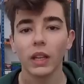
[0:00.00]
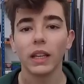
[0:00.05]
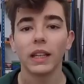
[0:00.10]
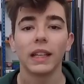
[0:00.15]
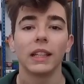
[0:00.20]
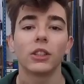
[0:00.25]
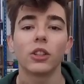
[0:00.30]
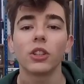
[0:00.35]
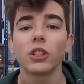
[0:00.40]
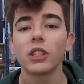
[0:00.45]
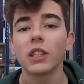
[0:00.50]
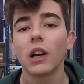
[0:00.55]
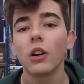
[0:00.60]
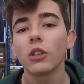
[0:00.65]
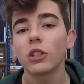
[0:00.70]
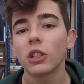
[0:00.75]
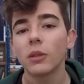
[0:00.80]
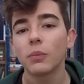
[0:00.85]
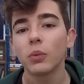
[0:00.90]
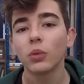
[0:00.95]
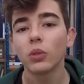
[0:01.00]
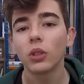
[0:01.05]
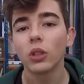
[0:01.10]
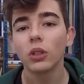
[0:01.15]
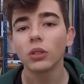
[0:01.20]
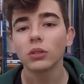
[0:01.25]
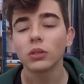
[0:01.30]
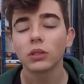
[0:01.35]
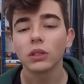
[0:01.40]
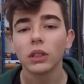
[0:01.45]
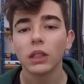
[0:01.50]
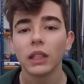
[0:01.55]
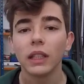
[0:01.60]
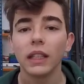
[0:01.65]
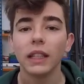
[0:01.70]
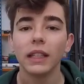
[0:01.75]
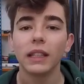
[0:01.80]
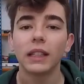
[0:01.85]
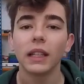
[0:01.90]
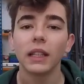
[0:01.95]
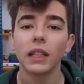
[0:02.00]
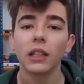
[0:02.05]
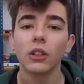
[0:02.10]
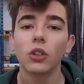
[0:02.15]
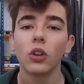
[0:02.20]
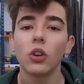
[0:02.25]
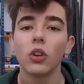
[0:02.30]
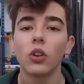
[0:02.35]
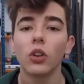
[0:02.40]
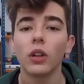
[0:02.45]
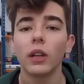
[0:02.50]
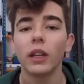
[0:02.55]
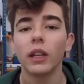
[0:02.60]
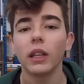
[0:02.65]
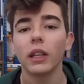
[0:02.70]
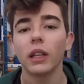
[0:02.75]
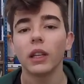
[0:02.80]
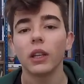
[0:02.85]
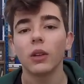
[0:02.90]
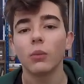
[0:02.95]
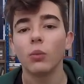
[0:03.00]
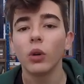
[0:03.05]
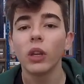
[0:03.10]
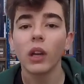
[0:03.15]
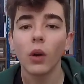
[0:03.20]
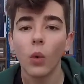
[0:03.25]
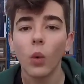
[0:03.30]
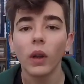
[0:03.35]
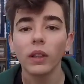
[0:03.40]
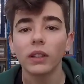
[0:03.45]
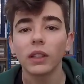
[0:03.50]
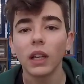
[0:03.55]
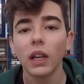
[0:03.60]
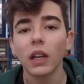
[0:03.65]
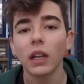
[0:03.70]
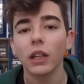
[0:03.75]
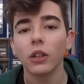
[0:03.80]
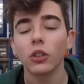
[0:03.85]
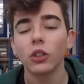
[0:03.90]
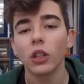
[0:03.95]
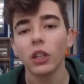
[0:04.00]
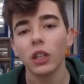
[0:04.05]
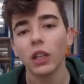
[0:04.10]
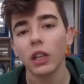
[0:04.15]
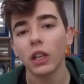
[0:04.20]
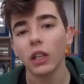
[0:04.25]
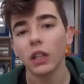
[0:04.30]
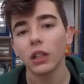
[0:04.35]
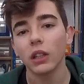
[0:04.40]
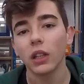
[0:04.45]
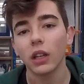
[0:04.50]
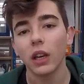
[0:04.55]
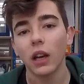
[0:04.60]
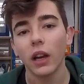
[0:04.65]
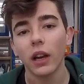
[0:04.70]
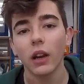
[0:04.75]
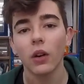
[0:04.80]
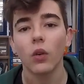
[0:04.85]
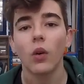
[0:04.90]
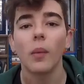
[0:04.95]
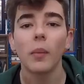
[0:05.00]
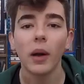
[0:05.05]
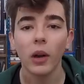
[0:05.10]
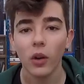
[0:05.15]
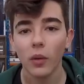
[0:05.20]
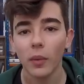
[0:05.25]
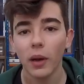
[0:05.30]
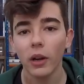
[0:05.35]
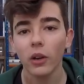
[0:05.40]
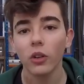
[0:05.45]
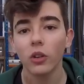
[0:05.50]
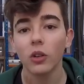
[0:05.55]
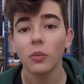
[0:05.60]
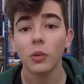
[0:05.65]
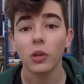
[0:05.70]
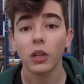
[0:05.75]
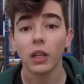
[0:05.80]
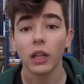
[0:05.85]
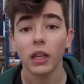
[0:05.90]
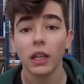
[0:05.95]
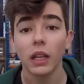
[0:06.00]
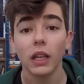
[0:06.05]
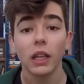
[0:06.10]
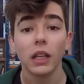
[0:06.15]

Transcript: Entonces, llegado a este punto, y teniendo eh, muy en cuenta que yo tenía que entregar algo a mano a mano, ¿no? Porque